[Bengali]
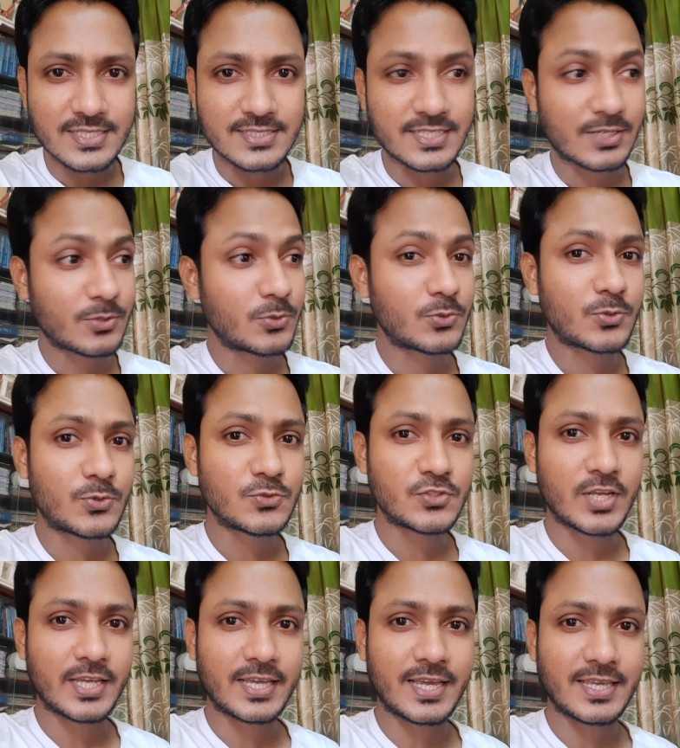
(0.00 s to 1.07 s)
যে কোন কোন
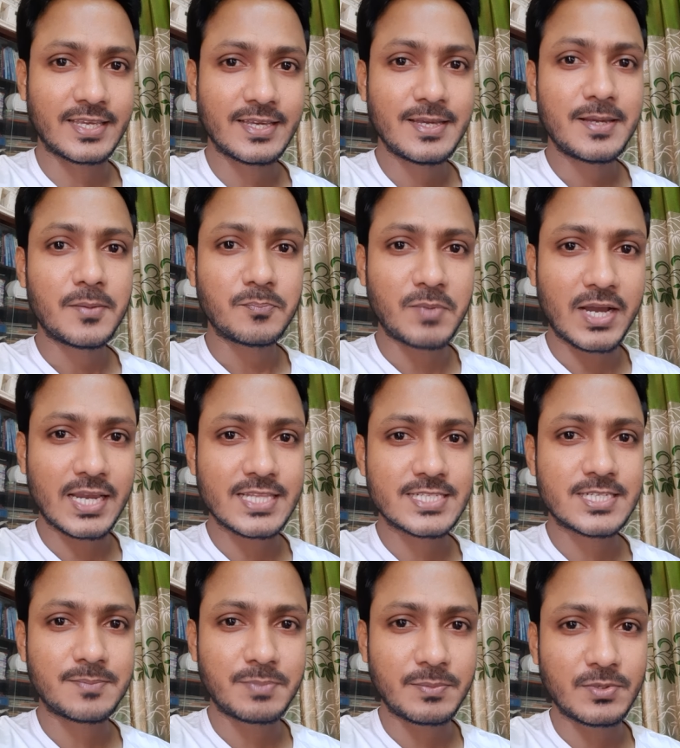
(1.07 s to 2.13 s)
জায়গায়
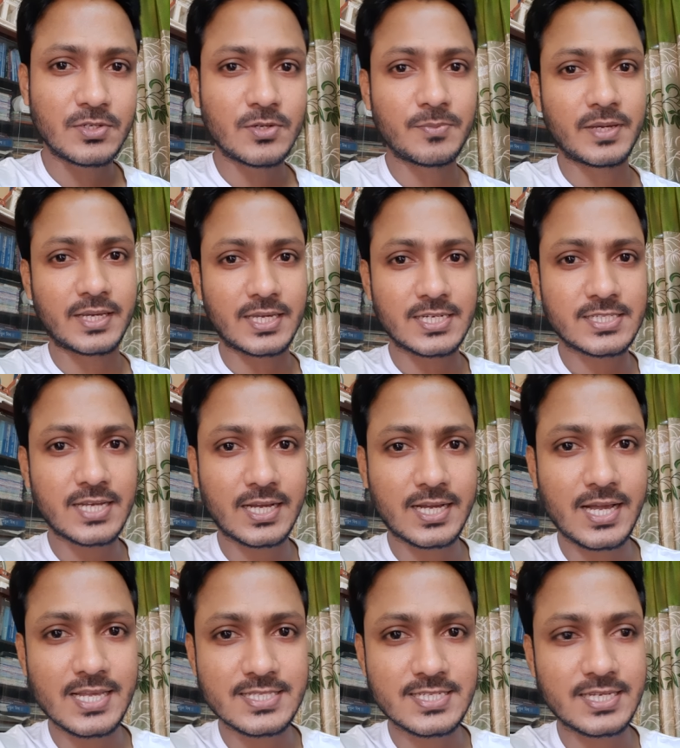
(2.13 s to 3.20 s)
বাংলাদেশের বিভিন্ন ব্যাংকের শাখা
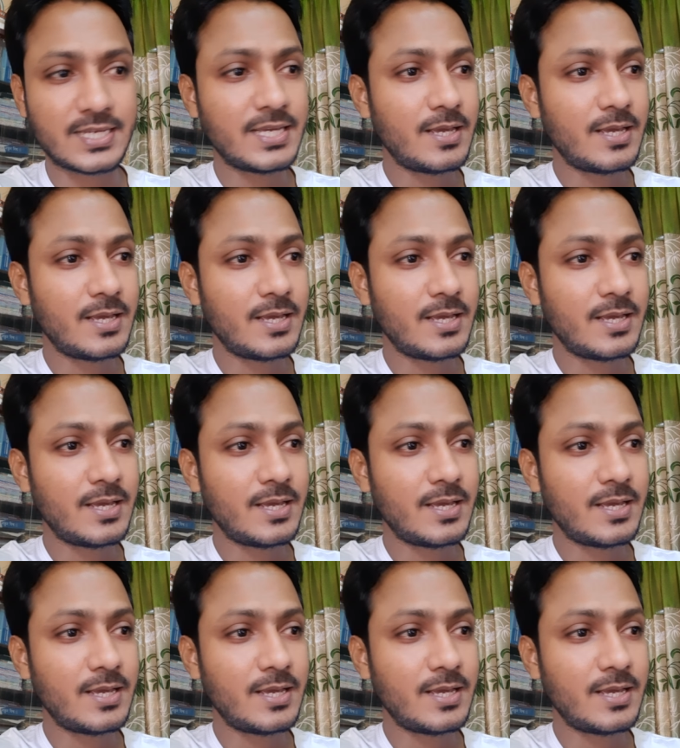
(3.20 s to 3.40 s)
আছে